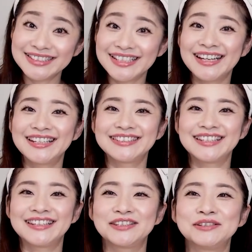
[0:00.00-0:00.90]
い花
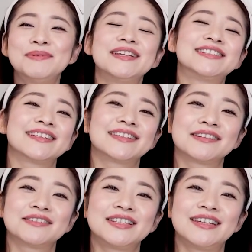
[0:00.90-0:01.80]
ちゃんっていうイメージだった
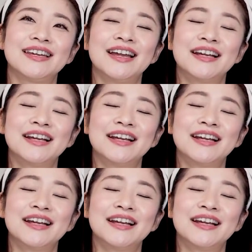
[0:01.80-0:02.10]
のに、